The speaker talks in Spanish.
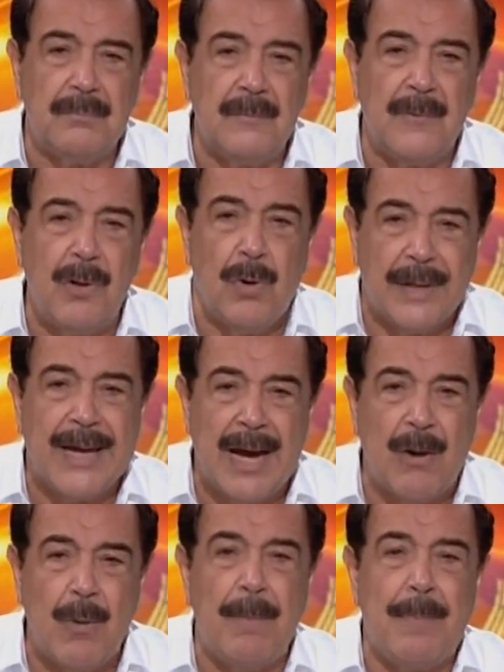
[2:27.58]
Los que han
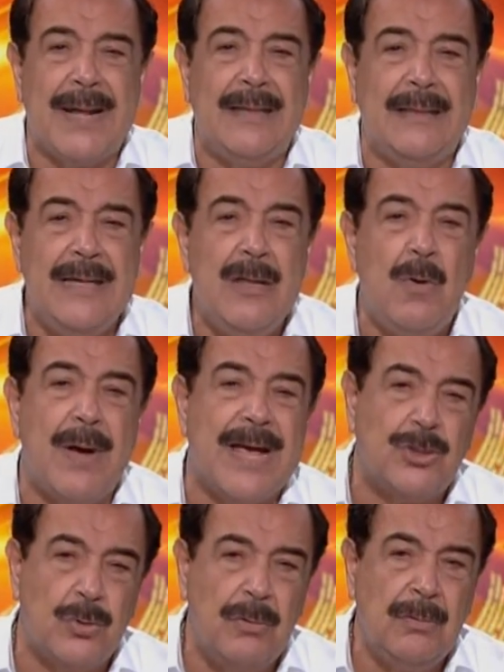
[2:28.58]
comprendido
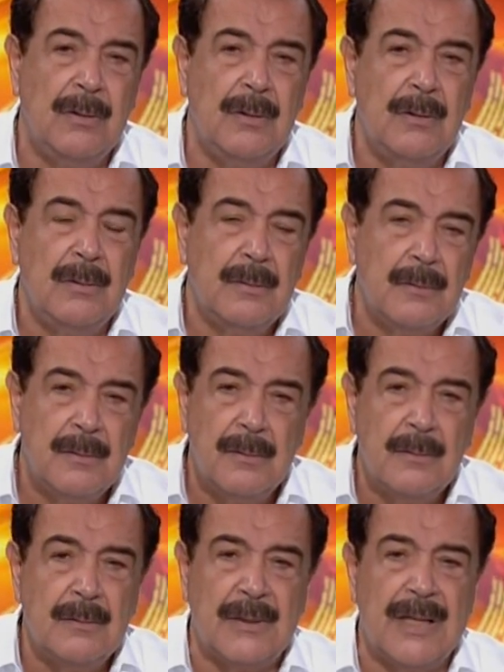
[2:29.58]
eso,
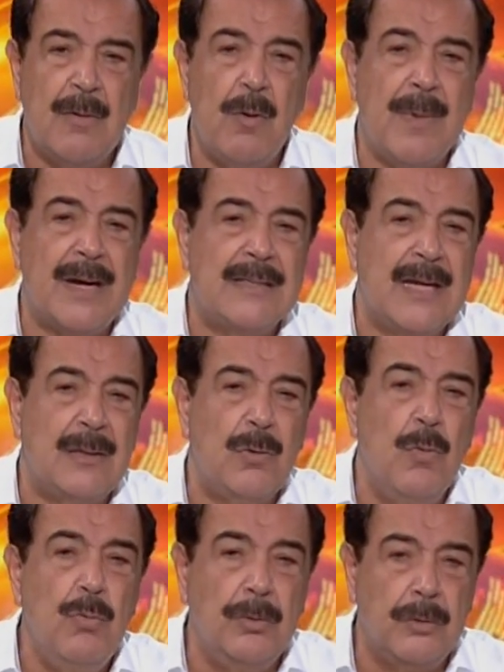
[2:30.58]
se iban marchando
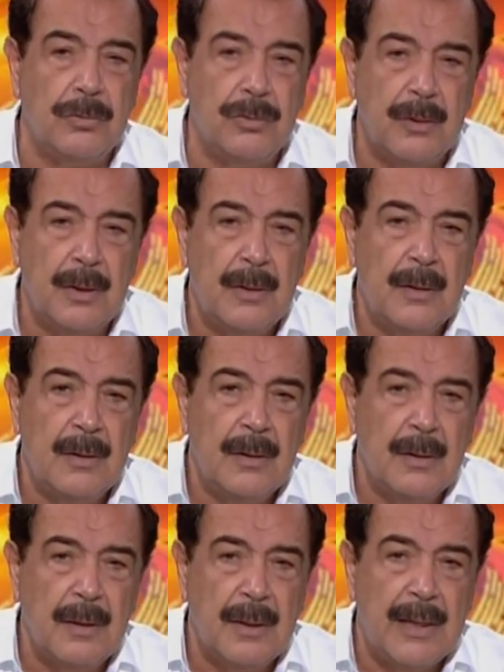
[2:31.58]
juntos.
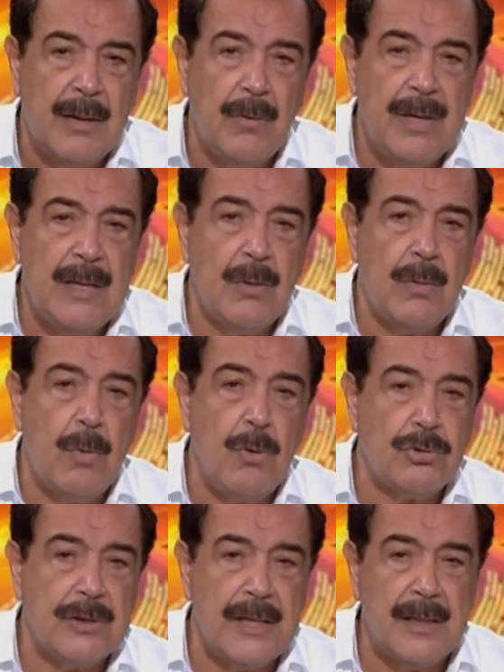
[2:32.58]
He oído
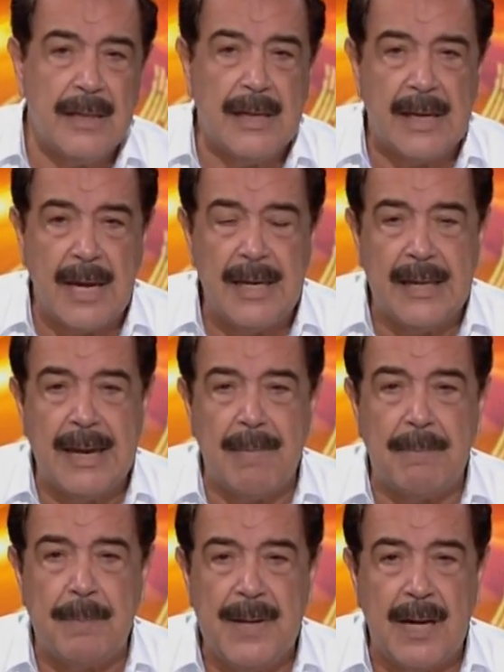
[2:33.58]
voces de que hay que
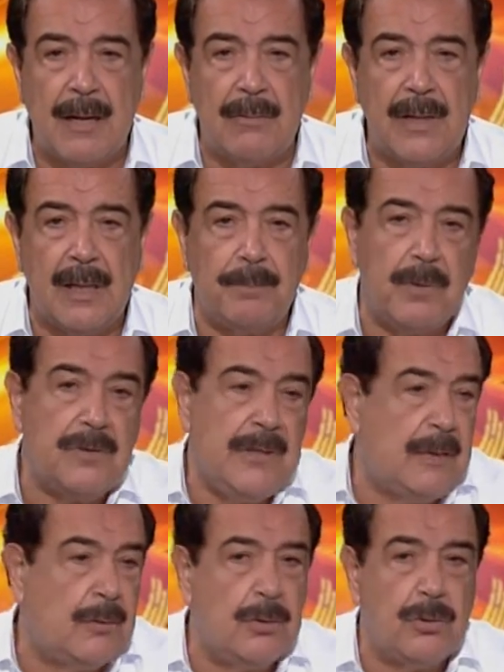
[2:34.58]
ampliar la unidad. Por
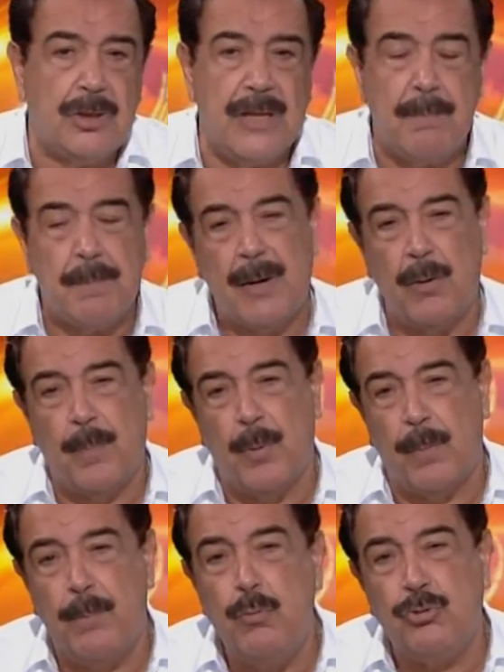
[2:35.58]
cierto, yo siempre lo
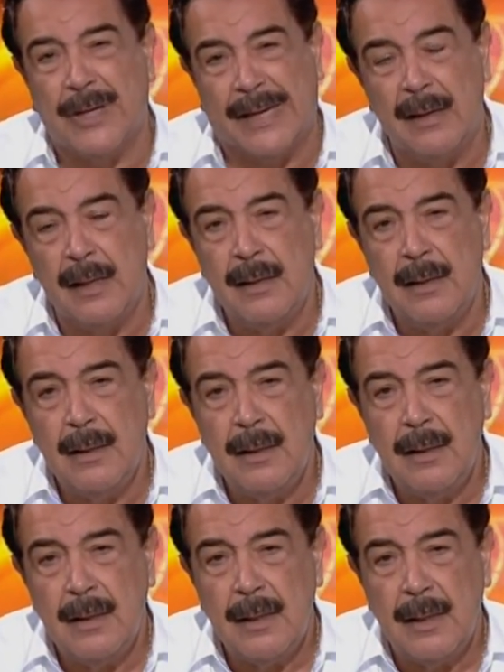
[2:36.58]
propuse.
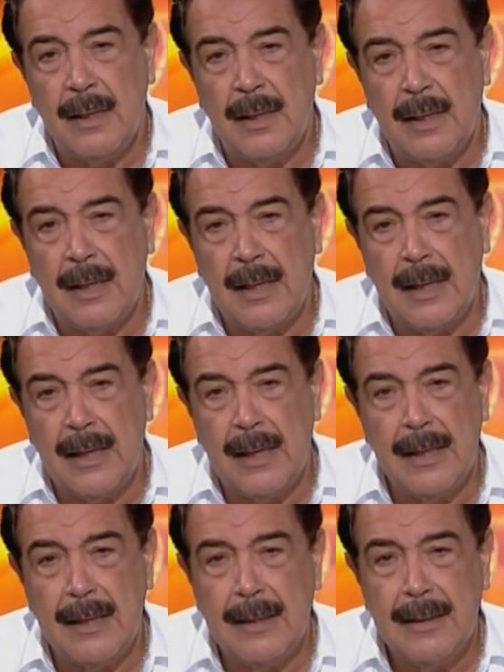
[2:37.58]
Eh,
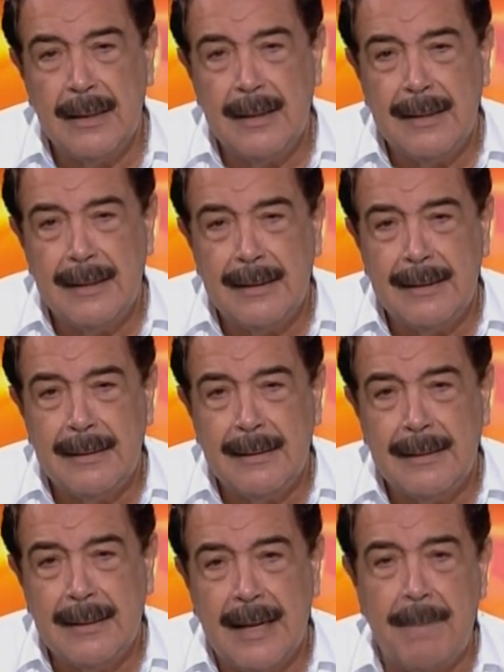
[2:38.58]

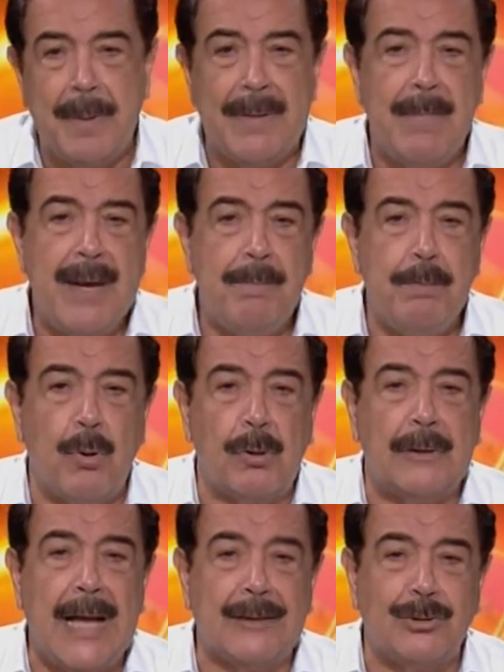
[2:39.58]
el primer
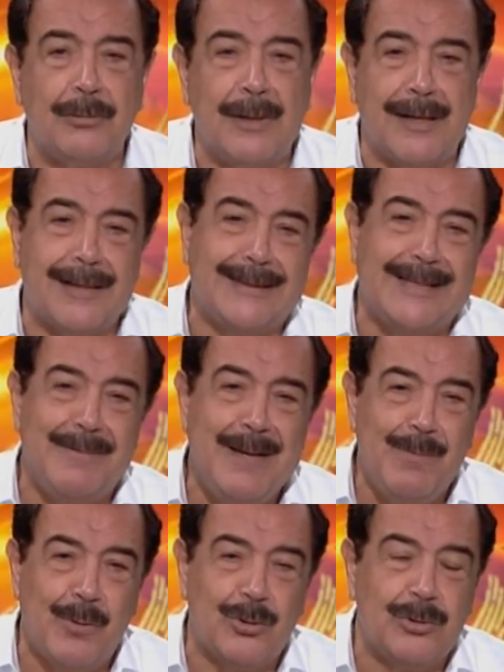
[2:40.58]
portazo que
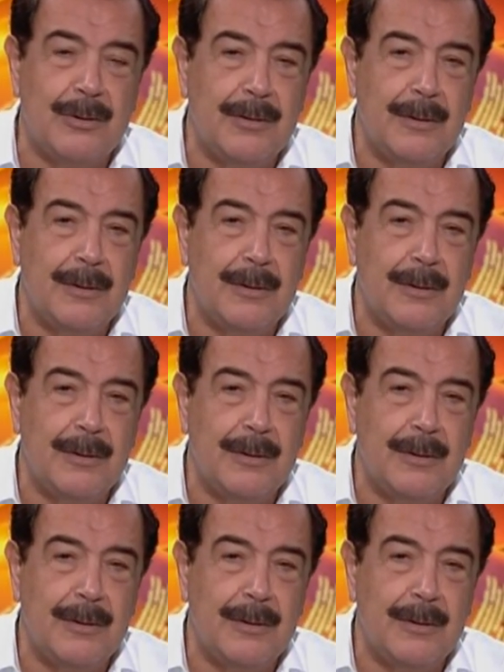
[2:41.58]
recibimos